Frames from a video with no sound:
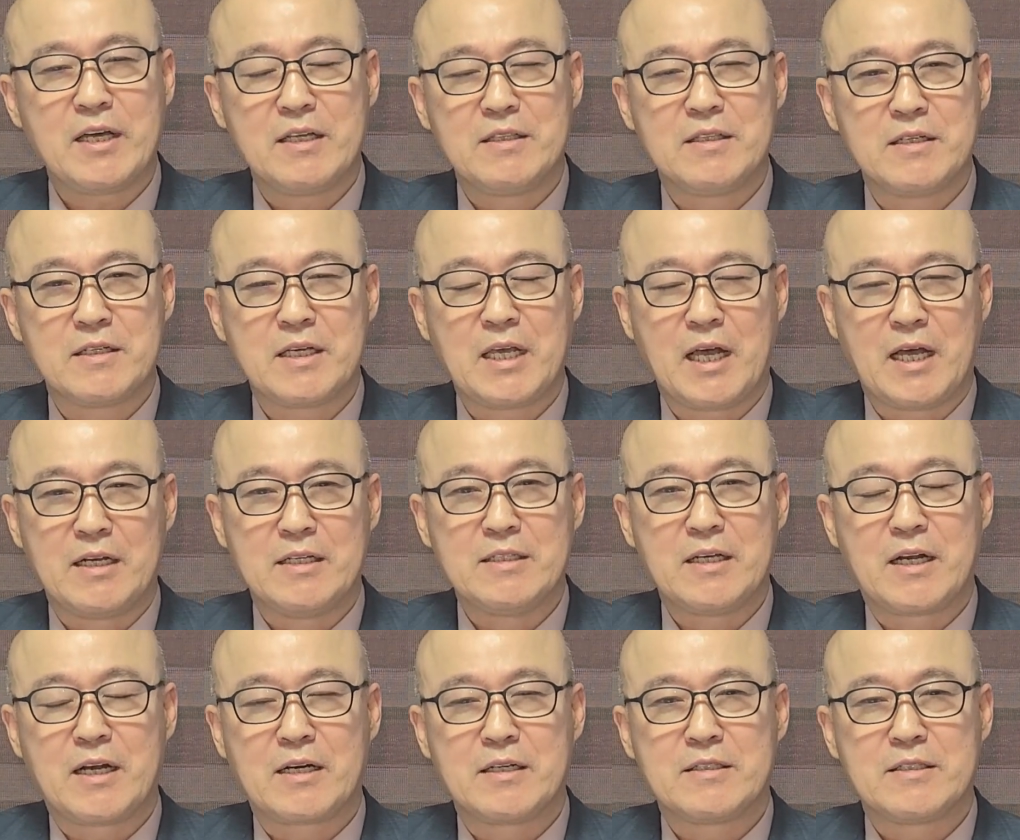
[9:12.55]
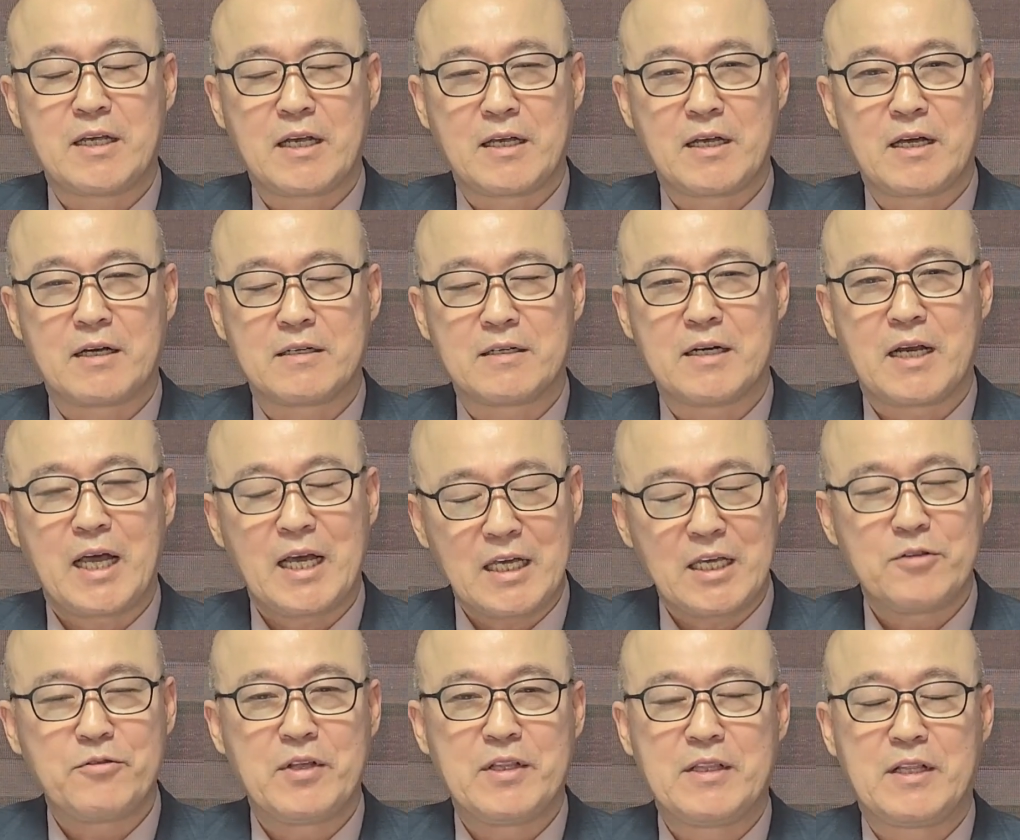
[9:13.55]
있는 게 아니냐라는 생각을
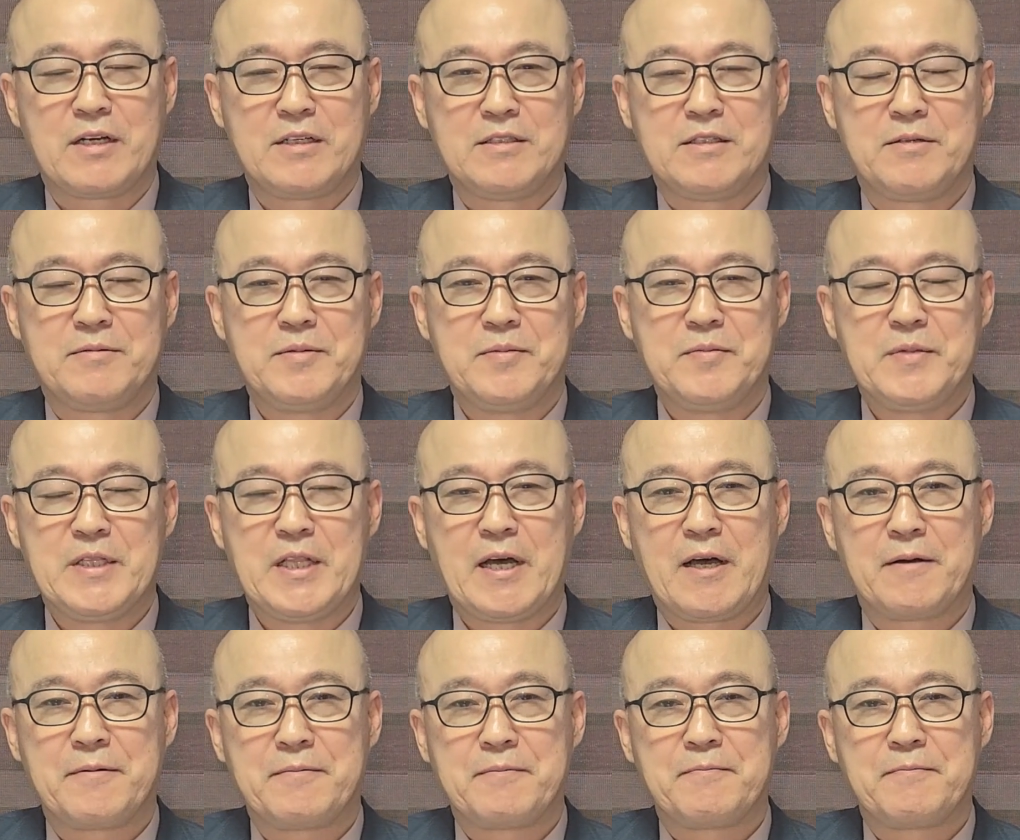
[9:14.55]
하게 된다는 점입니다.